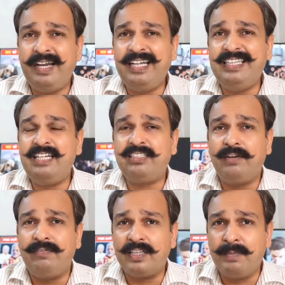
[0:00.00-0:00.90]
हमारे देश
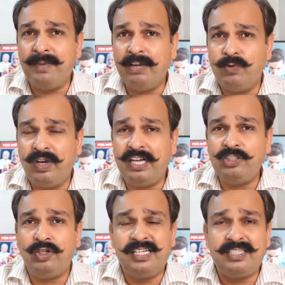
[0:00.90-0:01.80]
का वर्तमान वो
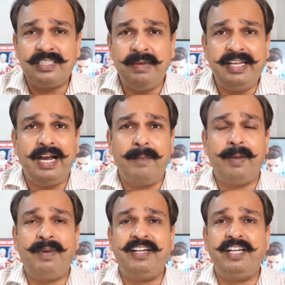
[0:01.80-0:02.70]
है जो इस समय यहाँ
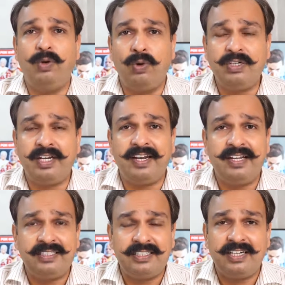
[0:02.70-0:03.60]
पर बैठे लोग कर
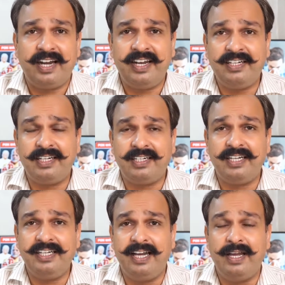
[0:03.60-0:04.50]
रहे हैं सरकारें कर
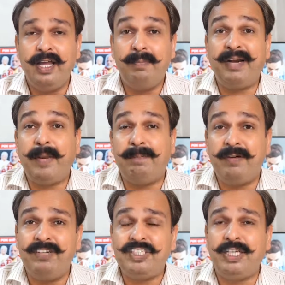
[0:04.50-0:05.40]
रही हैं मगर
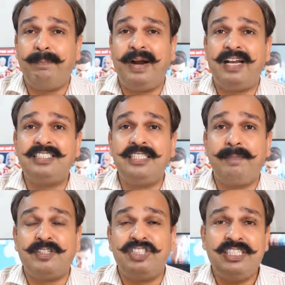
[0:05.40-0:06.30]
भविष्य 12 से
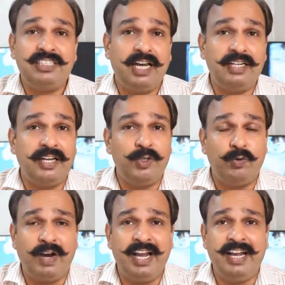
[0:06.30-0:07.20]
25 साल के
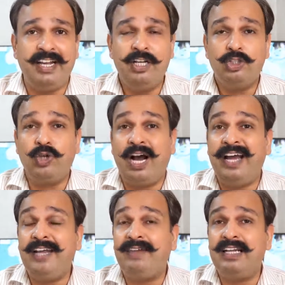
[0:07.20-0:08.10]
युवा हैं जो
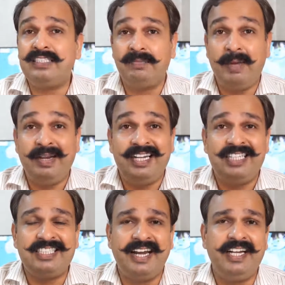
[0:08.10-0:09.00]
आने वाले समय में
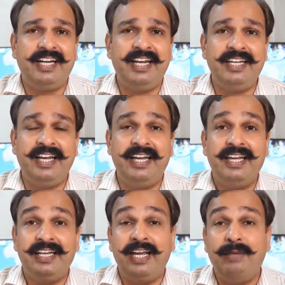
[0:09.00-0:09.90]
डिसाइड करेंगे
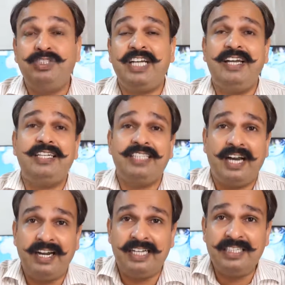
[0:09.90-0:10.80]
कि हम चाइना से
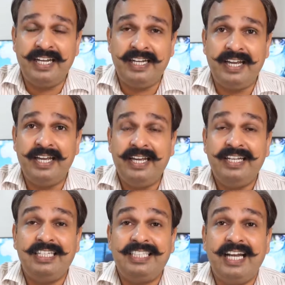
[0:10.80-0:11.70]
आगे जाएंगे
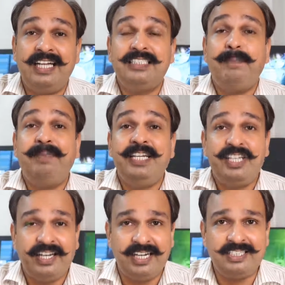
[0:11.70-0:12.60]
या चाइना से
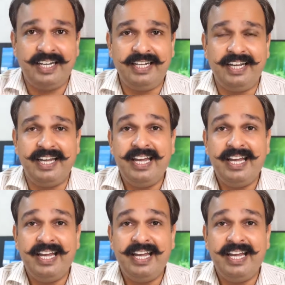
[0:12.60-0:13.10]
पीछे रह जाएंगे